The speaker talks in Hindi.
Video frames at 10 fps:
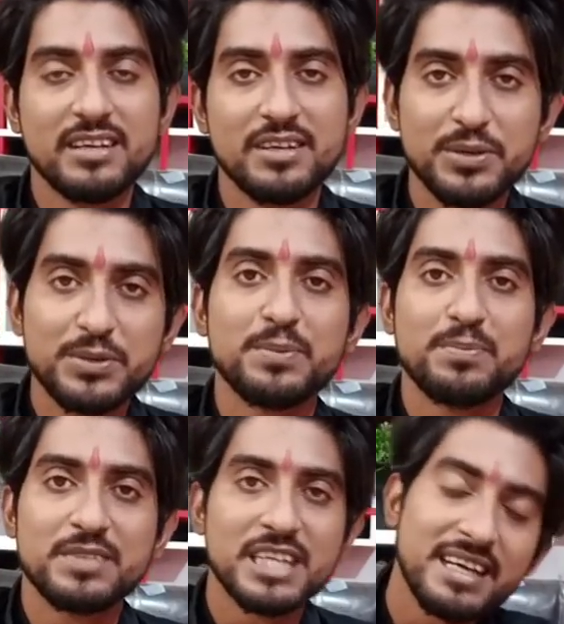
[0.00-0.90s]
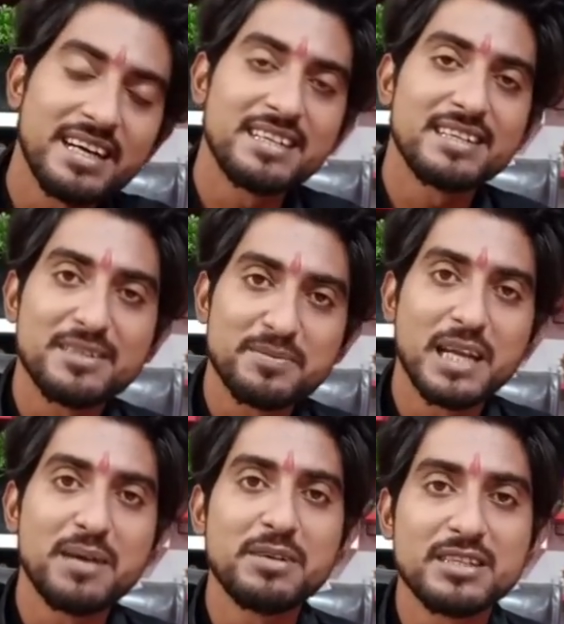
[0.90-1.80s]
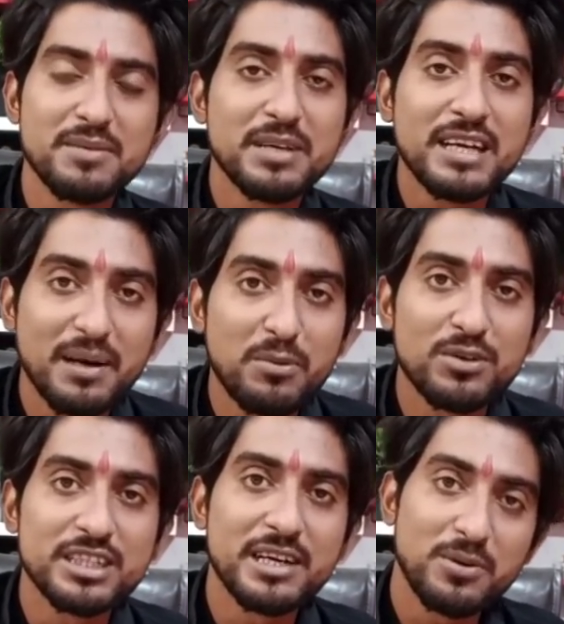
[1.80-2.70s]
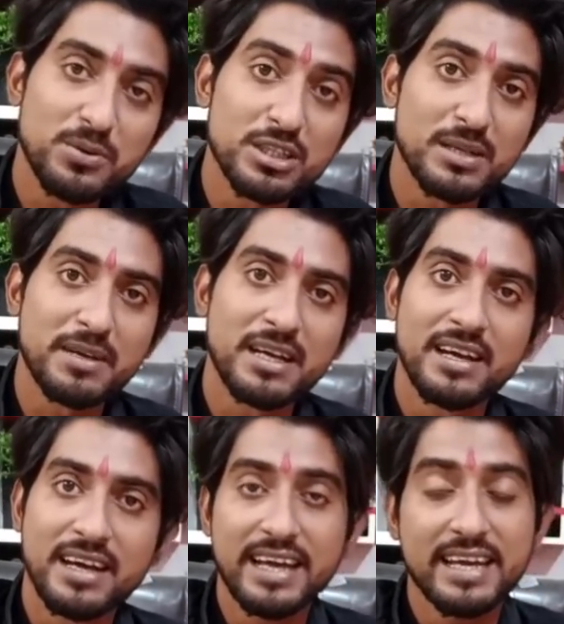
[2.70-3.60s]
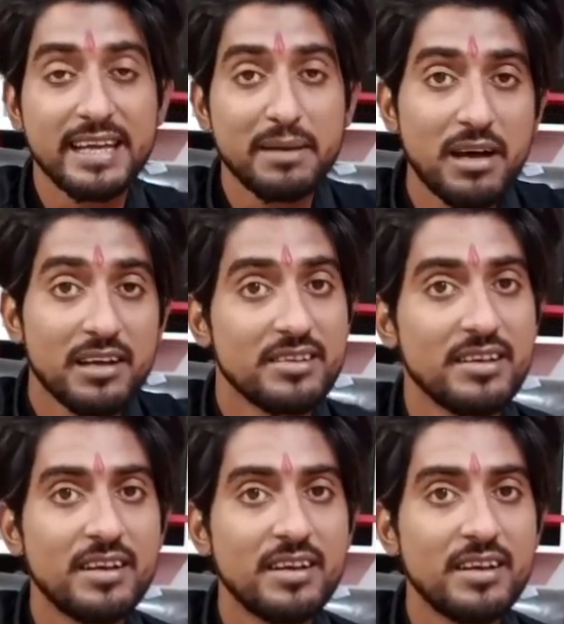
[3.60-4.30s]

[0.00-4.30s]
यूट्यूब चाहे एक सब्सक्राइबर से भी कम हो जाए उस समय हैक के बाद